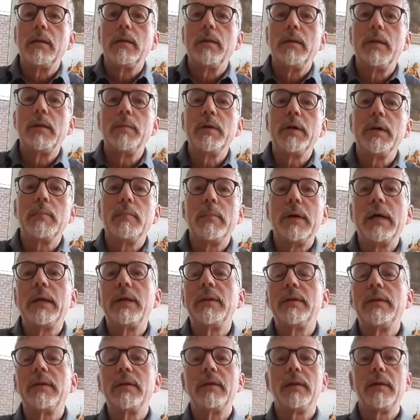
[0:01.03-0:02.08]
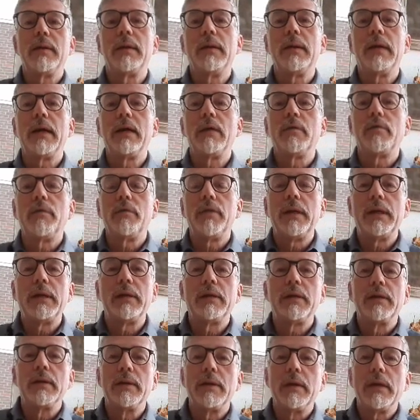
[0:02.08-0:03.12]
Liebe Gemeinde in
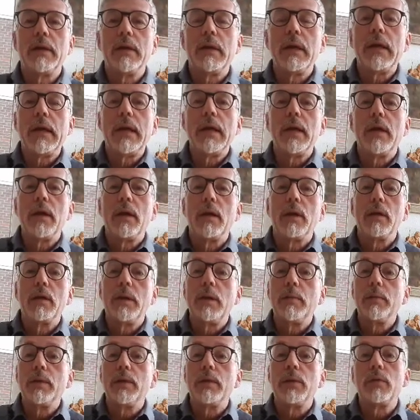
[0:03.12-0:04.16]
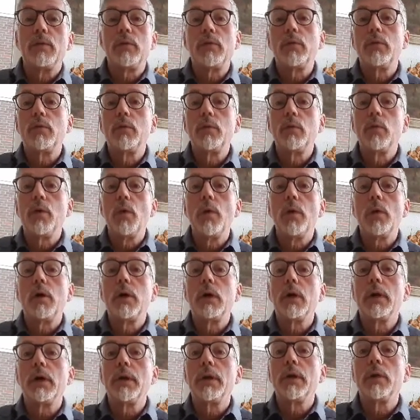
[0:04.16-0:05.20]
Langenfeld, liebe
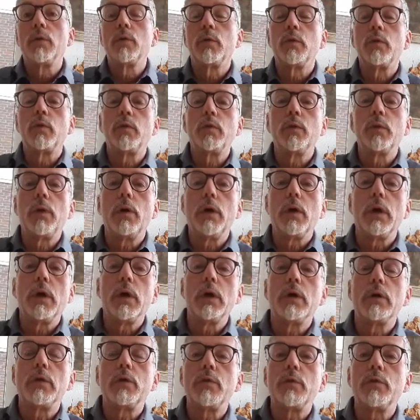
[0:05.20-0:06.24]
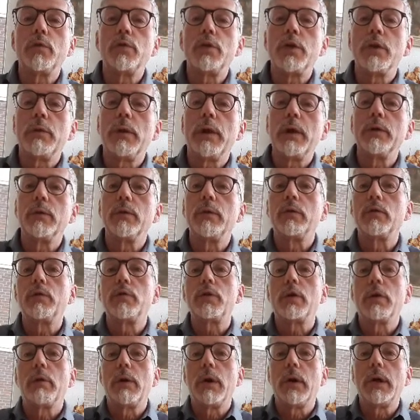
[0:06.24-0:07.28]
Zuhörerinnen und Zuhörer, Zuschauerinnen und
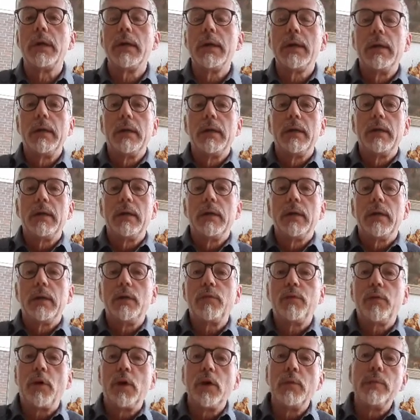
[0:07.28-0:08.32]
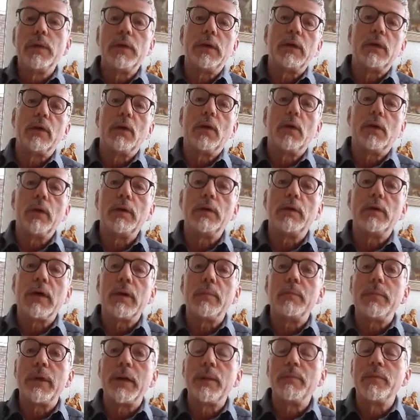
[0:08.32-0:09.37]
Zuschauer, ich freue mich, heute
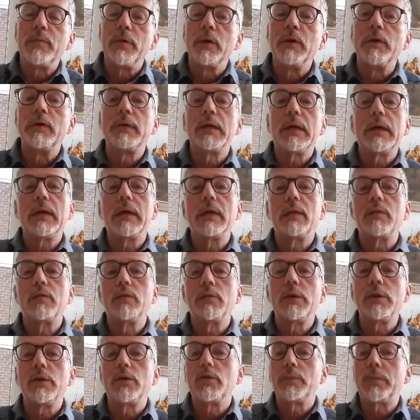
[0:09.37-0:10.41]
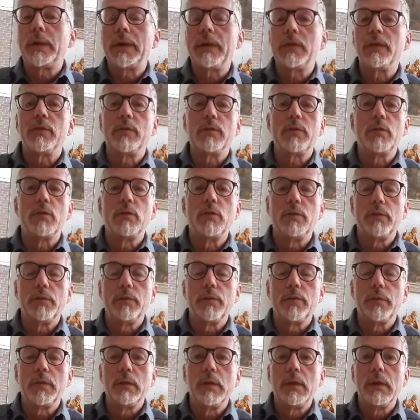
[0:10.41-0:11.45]
am Palmsonntag zu Ihnen sprechen zu
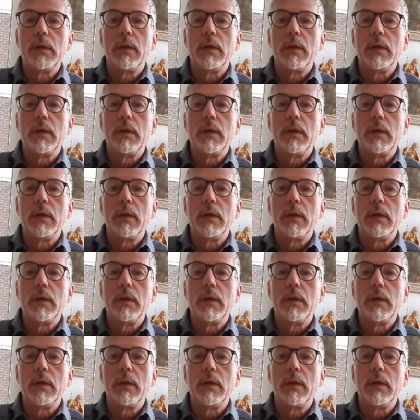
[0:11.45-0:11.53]
dürfen.